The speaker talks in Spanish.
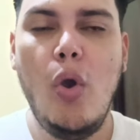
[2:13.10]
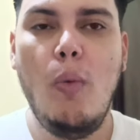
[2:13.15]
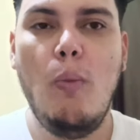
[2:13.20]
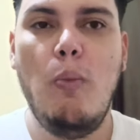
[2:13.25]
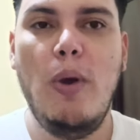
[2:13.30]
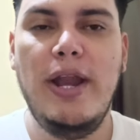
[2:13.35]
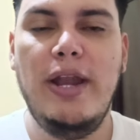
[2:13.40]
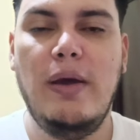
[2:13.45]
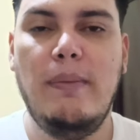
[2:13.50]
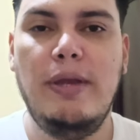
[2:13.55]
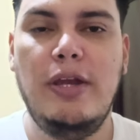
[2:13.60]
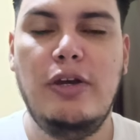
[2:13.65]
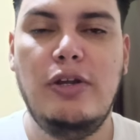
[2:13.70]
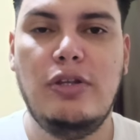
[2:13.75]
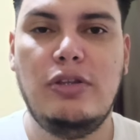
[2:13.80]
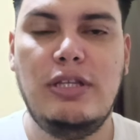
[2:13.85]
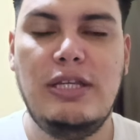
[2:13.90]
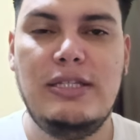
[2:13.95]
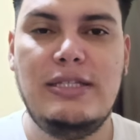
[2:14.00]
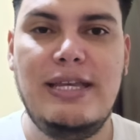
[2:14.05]
Bueno amigos
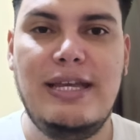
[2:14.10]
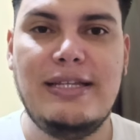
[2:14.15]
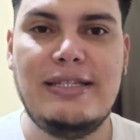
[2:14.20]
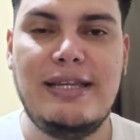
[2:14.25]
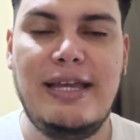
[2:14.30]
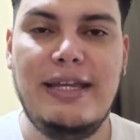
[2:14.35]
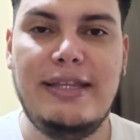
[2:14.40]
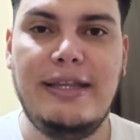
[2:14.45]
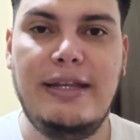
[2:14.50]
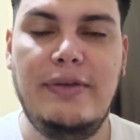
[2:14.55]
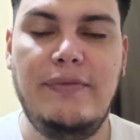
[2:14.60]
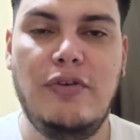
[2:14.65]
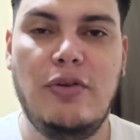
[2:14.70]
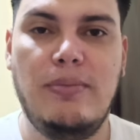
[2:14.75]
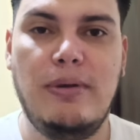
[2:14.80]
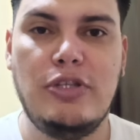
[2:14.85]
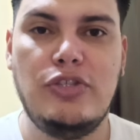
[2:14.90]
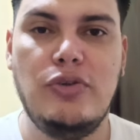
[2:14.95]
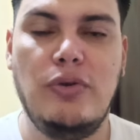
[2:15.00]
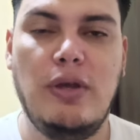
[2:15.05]
noticias, esta es la
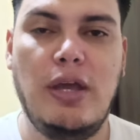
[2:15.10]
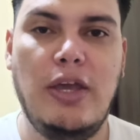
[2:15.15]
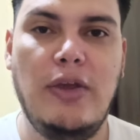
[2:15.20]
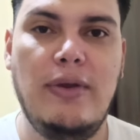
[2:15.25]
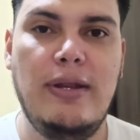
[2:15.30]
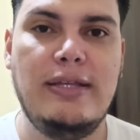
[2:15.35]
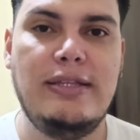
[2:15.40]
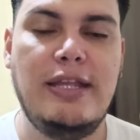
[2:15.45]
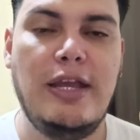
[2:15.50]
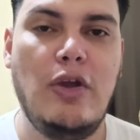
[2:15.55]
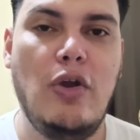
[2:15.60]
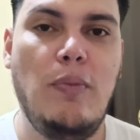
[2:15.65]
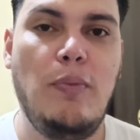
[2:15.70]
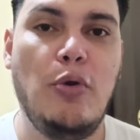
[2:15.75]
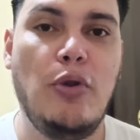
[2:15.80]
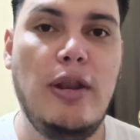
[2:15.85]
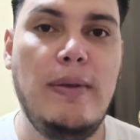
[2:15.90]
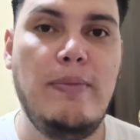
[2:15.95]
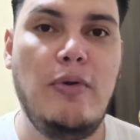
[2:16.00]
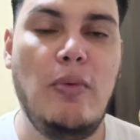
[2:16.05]
información que yo les tengo
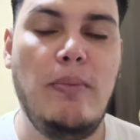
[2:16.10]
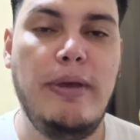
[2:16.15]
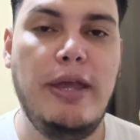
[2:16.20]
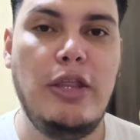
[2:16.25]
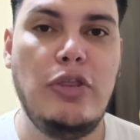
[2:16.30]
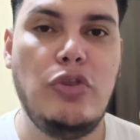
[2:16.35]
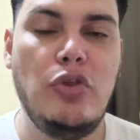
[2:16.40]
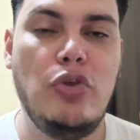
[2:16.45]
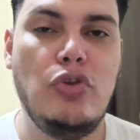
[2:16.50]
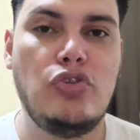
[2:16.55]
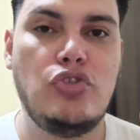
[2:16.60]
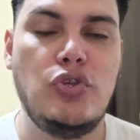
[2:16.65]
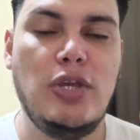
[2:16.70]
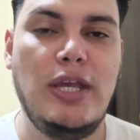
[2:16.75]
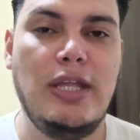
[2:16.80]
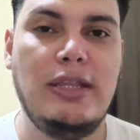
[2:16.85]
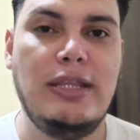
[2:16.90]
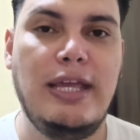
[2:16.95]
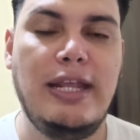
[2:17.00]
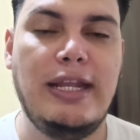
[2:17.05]
por el momento. Yo
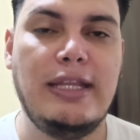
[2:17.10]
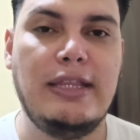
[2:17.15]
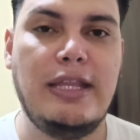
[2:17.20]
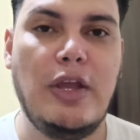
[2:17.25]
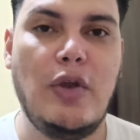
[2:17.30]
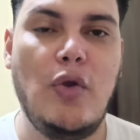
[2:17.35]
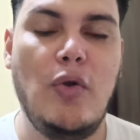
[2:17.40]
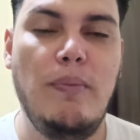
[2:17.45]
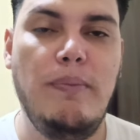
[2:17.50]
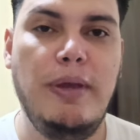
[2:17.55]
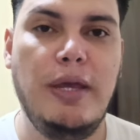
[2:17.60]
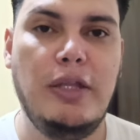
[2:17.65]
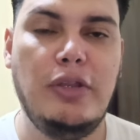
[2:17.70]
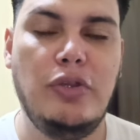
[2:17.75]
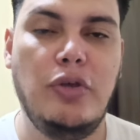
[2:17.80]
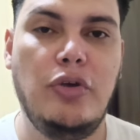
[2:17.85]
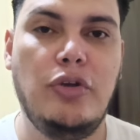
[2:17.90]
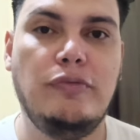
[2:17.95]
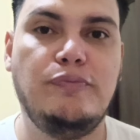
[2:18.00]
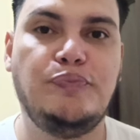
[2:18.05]
soy Entérate con
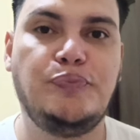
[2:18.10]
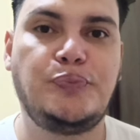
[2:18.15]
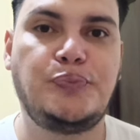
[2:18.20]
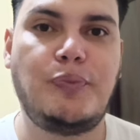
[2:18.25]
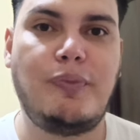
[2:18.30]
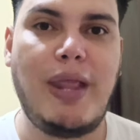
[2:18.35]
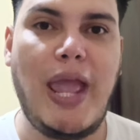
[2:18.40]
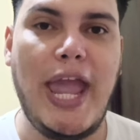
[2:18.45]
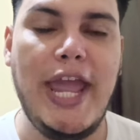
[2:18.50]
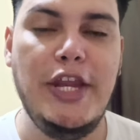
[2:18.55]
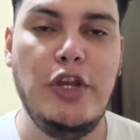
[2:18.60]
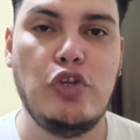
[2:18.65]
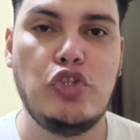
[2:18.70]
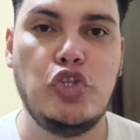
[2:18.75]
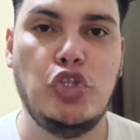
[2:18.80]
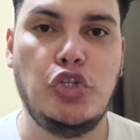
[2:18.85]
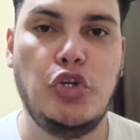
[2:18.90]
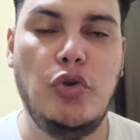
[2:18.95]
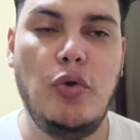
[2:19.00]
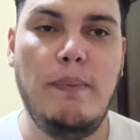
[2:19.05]
Víctor y
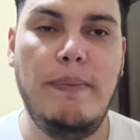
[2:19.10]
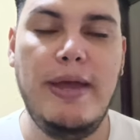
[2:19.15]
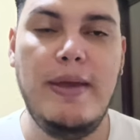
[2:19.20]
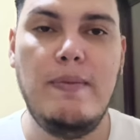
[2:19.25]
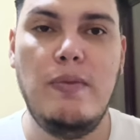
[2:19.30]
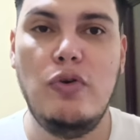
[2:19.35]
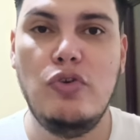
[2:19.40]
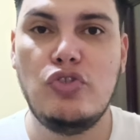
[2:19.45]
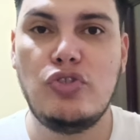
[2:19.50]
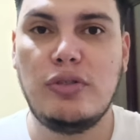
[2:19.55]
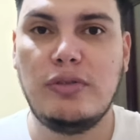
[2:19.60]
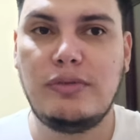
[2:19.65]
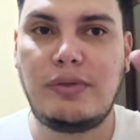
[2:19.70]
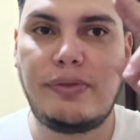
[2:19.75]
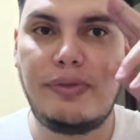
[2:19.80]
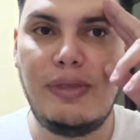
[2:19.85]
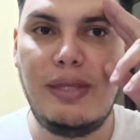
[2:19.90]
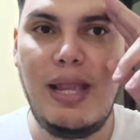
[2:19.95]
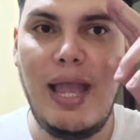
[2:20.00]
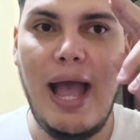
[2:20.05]
nosotros nos vemos
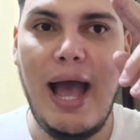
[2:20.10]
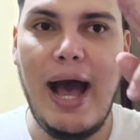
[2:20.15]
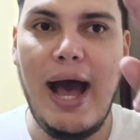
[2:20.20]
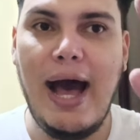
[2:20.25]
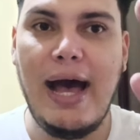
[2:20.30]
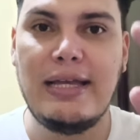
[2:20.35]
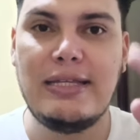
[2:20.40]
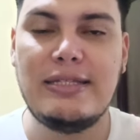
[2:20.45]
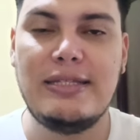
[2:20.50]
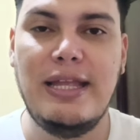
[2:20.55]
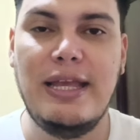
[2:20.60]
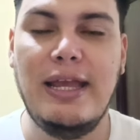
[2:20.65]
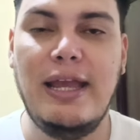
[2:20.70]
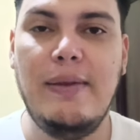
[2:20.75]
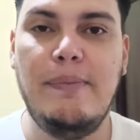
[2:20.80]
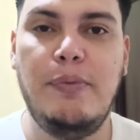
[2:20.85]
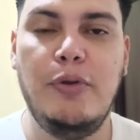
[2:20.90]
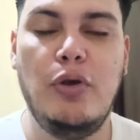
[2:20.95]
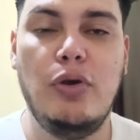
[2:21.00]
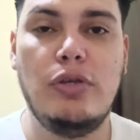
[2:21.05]
hasta en
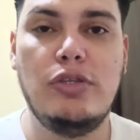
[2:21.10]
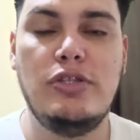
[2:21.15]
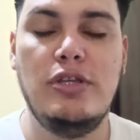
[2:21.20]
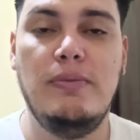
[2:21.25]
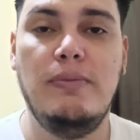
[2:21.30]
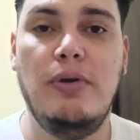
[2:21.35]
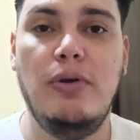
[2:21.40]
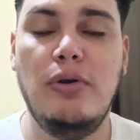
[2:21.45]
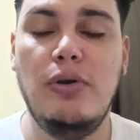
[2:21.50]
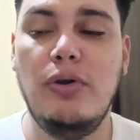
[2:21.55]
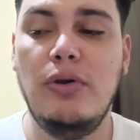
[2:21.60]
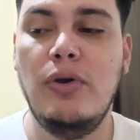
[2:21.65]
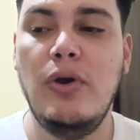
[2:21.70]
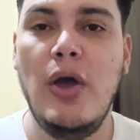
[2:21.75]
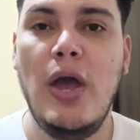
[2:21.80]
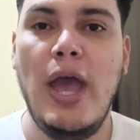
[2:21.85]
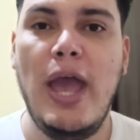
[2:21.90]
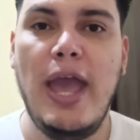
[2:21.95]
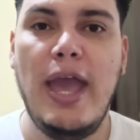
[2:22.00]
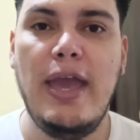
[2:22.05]
el próximo
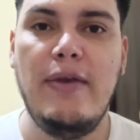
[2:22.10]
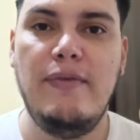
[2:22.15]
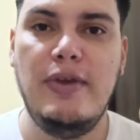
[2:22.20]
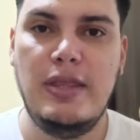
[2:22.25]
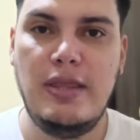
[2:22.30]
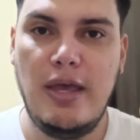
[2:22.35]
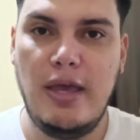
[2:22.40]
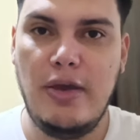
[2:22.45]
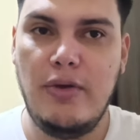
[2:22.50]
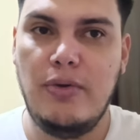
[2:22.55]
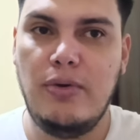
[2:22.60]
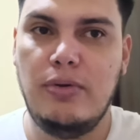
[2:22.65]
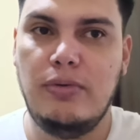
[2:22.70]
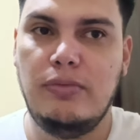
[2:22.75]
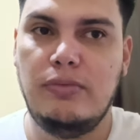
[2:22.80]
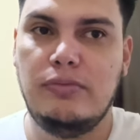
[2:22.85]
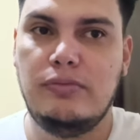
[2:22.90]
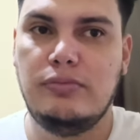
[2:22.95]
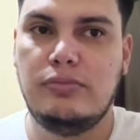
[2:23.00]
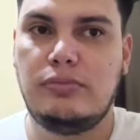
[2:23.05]
eh,
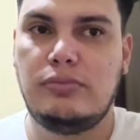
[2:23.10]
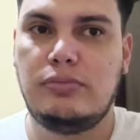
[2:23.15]
video.